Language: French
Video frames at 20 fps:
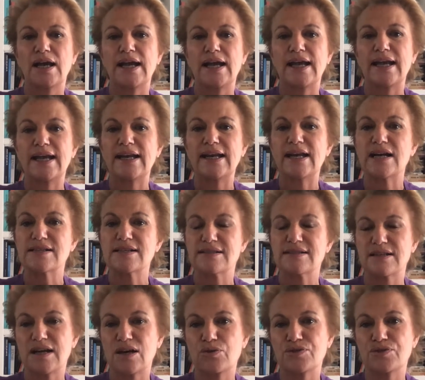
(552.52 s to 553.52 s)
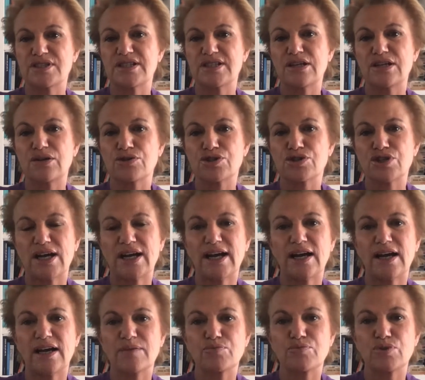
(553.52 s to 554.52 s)
Hélas, là aussi, le
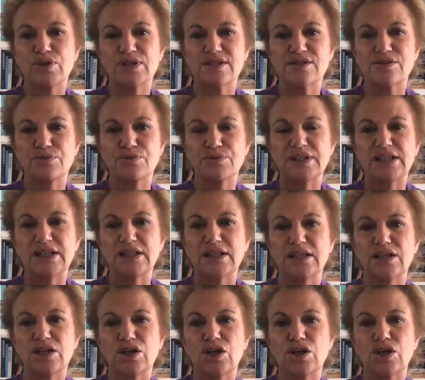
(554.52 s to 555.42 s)
chagrin pointe son nez.